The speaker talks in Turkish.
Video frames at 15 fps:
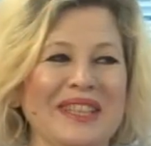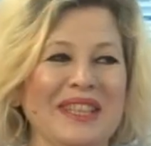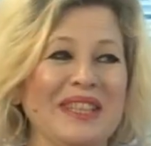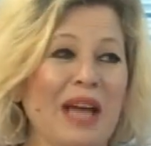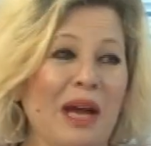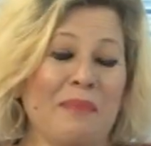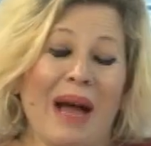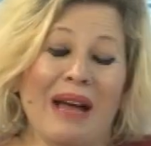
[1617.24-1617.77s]

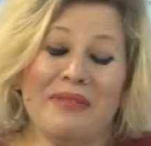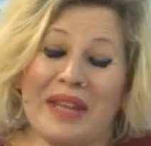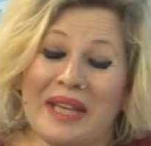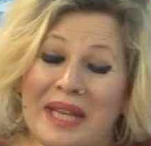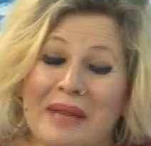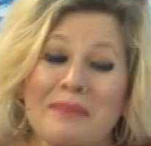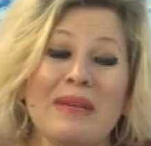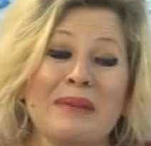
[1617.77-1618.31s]
ya ben
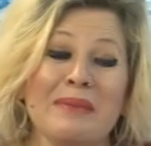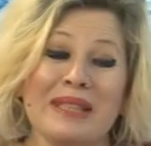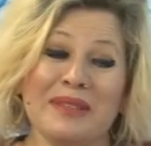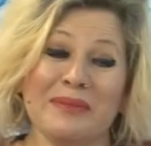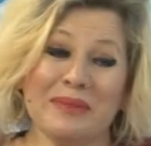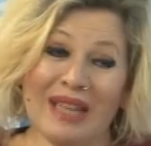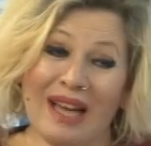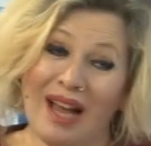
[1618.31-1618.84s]

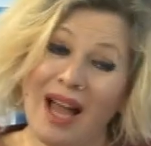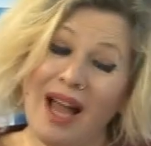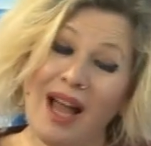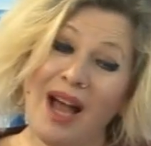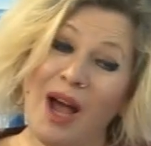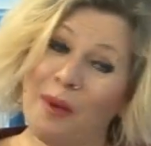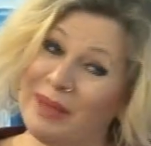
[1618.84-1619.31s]
deneyimlemedim daha ama